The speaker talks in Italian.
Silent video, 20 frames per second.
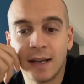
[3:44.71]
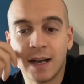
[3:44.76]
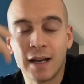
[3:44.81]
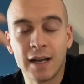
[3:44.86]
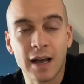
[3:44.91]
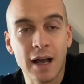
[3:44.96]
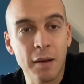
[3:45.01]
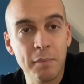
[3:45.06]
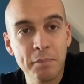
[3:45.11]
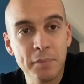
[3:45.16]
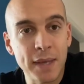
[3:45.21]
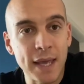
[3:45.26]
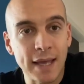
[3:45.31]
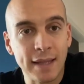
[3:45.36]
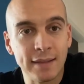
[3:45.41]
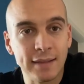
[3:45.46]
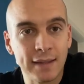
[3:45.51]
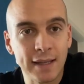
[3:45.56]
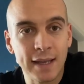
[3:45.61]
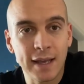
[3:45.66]

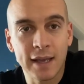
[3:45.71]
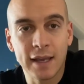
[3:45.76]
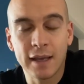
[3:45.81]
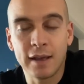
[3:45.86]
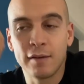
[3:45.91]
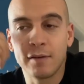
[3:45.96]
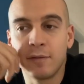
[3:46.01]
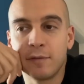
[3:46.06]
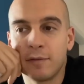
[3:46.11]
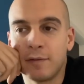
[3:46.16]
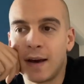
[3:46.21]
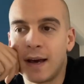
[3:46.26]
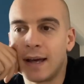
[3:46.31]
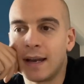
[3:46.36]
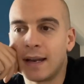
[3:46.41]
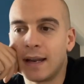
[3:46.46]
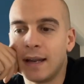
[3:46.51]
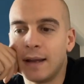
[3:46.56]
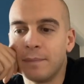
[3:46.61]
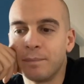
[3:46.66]
ambiente e,
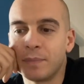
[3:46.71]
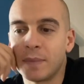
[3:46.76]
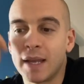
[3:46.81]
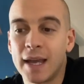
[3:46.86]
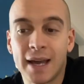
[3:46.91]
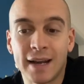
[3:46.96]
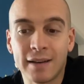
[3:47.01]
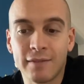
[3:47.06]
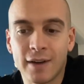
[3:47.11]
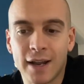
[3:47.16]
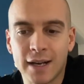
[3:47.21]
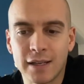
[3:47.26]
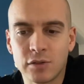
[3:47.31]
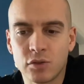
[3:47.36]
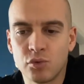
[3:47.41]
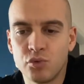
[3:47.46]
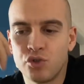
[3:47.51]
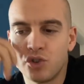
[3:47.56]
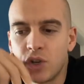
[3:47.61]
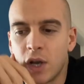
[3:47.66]
fare, e arrivare al
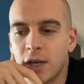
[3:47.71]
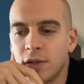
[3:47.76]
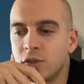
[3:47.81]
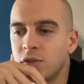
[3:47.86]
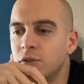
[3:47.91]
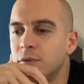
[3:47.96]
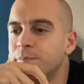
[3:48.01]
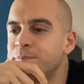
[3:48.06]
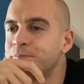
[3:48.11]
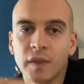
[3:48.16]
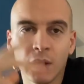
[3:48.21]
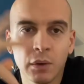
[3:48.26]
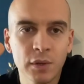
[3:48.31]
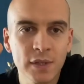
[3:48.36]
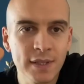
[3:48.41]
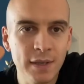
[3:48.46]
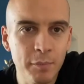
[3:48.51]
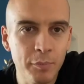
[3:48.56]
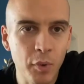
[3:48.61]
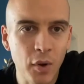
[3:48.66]
successo.
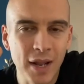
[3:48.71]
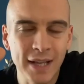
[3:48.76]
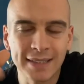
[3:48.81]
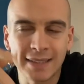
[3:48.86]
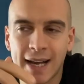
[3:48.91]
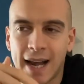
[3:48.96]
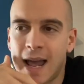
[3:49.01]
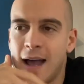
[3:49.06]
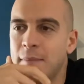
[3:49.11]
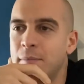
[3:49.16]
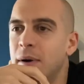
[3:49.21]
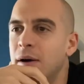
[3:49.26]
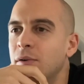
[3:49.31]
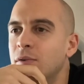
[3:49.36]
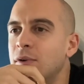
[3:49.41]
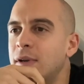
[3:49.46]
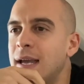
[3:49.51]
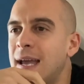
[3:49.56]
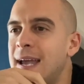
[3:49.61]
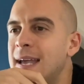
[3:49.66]
Questa è un po' la trama,
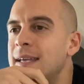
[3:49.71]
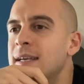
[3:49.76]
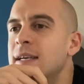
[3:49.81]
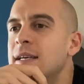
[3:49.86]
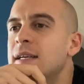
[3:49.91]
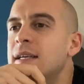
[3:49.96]
ok?